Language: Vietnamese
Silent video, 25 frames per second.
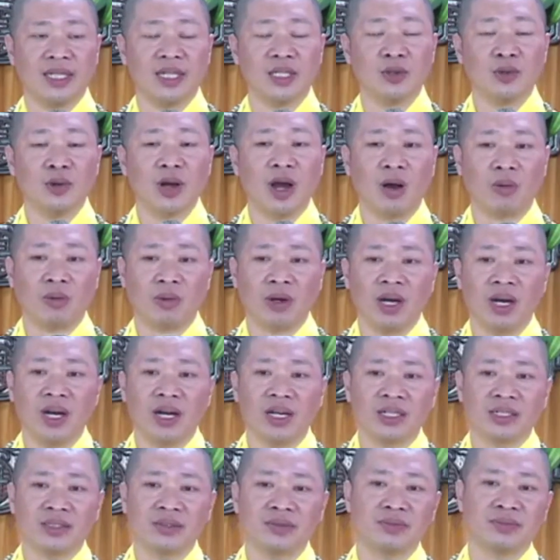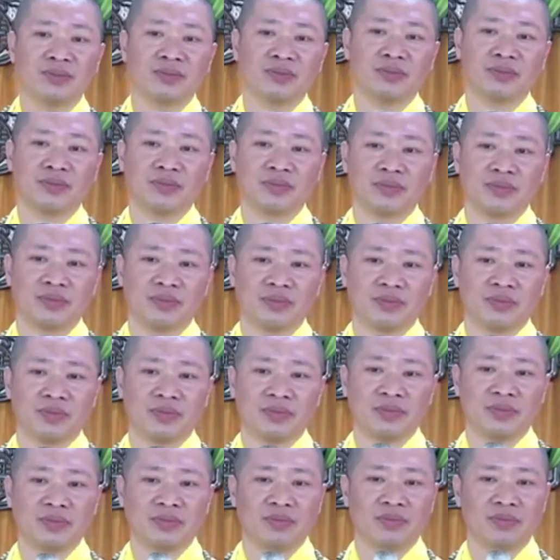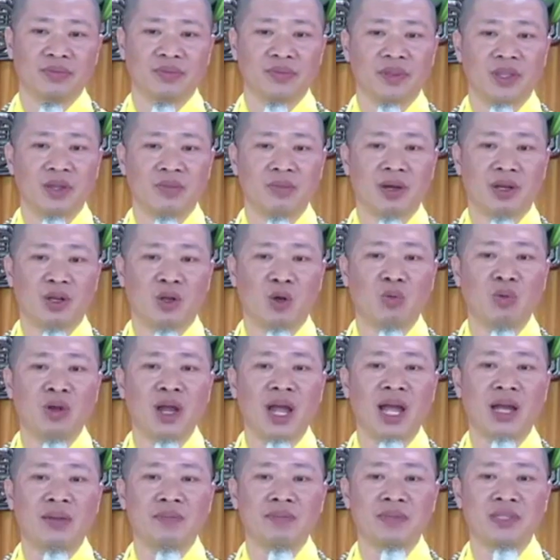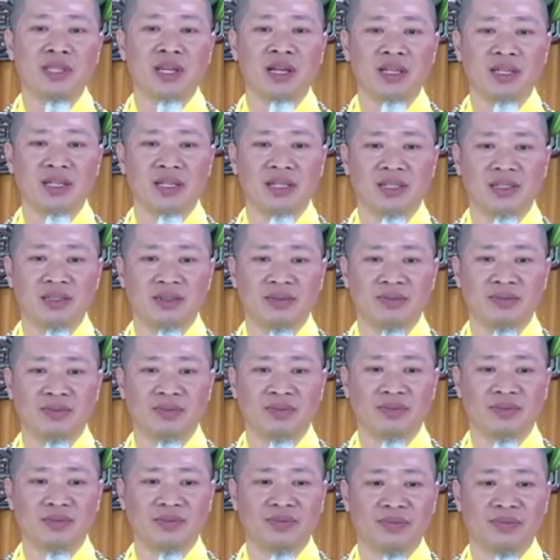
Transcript: hiếu học hơn, nhưng mà cũng ham chơi hơn.